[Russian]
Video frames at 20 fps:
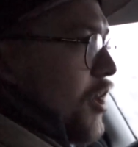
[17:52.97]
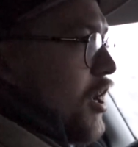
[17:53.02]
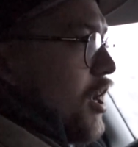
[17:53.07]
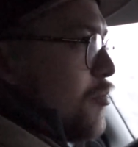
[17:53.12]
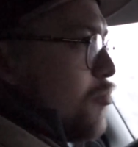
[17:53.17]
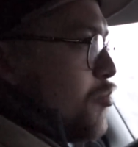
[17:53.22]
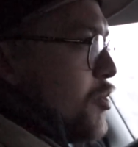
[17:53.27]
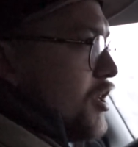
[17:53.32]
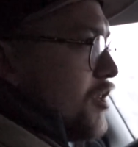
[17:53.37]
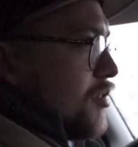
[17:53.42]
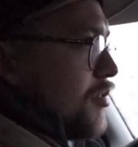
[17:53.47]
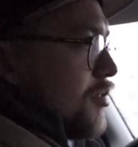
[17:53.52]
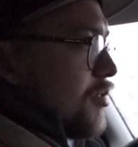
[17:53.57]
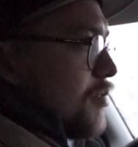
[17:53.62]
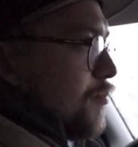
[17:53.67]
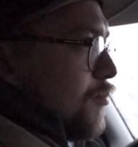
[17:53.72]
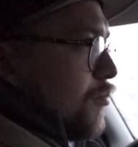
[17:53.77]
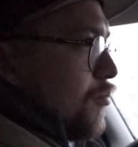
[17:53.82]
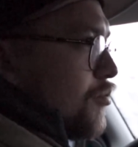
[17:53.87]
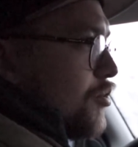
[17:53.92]
февраля
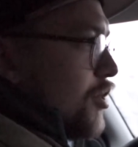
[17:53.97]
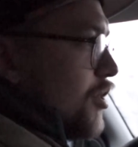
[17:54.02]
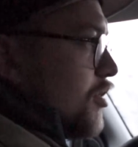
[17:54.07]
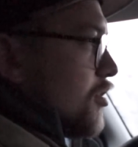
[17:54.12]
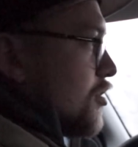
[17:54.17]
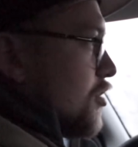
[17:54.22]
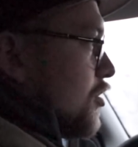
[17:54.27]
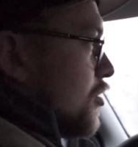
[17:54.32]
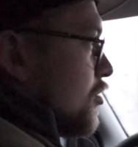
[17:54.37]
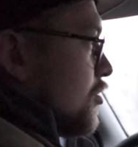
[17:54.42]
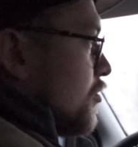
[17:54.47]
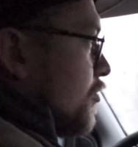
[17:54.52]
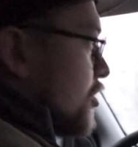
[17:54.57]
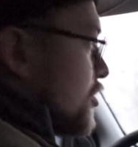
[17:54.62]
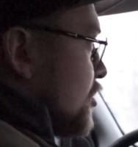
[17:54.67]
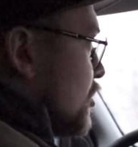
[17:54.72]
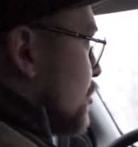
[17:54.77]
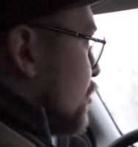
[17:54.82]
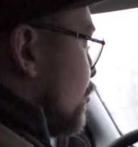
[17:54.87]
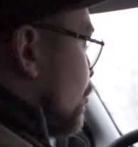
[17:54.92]
месяца, получается,
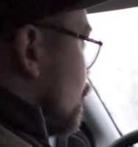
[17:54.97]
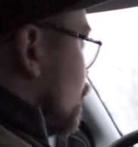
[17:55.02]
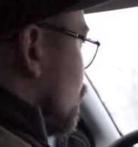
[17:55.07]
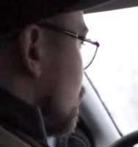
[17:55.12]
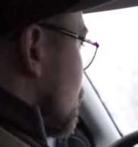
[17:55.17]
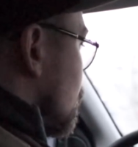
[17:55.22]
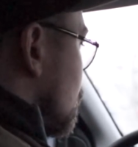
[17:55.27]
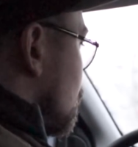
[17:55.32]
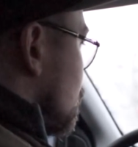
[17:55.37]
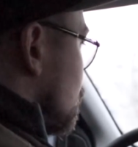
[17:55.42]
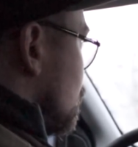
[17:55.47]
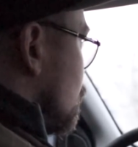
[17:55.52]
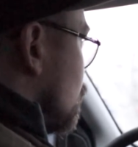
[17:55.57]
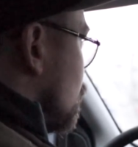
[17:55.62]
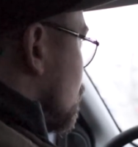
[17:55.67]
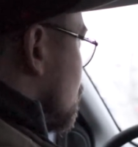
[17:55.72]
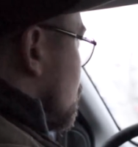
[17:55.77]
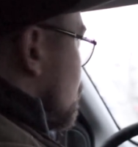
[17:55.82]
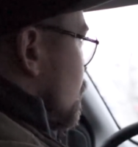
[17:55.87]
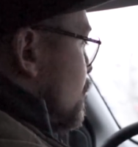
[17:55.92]
2020 года.
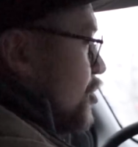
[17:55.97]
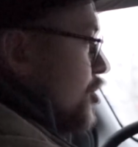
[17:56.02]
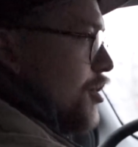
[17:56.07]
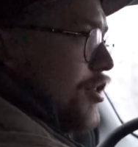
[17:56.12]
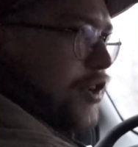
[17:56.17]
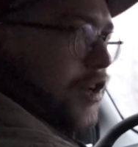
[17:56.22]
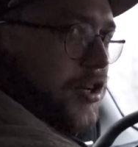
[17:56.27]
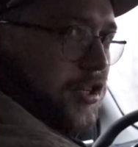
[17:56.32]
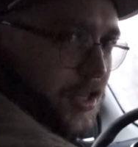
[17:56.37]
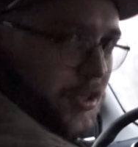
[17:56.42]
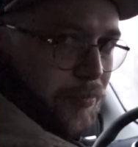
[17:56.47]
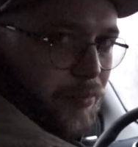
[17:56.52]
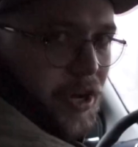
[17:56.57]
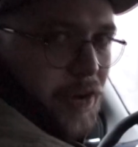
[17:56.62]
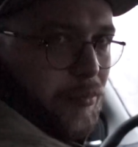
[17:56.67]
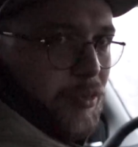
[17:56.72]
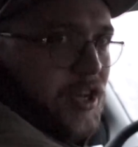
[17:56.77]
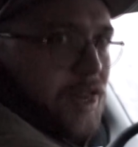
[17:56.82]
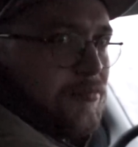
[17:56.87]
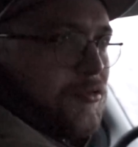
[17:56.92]
Ну, то есть никаких
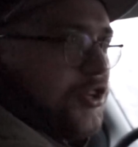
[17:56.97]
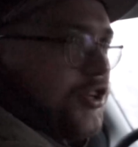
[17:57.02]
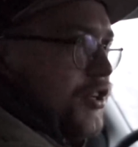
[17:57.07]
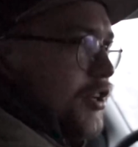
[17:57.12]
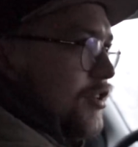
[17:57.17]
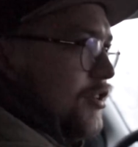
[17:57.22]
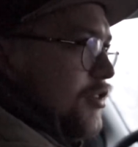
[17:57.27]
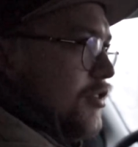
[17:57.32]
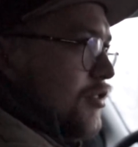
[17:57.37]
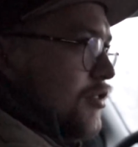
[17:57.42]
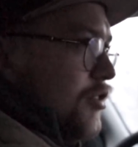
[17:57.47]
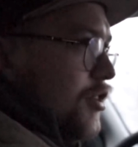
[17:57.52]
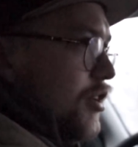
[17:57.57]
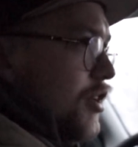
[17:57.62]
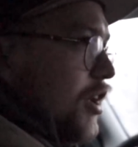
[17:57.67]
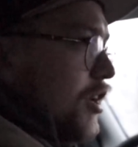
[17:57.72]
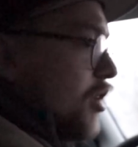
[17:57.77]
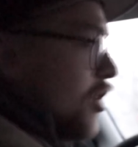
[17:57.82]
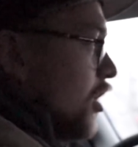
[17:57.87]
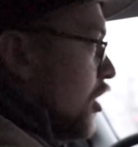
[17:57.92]
проблем, никаких
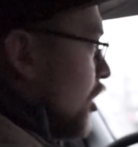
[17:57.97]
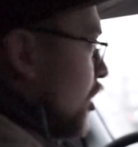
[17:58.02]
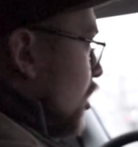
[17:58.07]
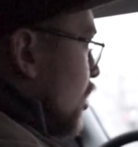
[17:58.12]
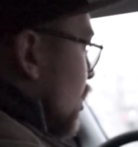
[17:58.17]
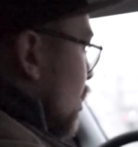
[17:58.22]
нареканий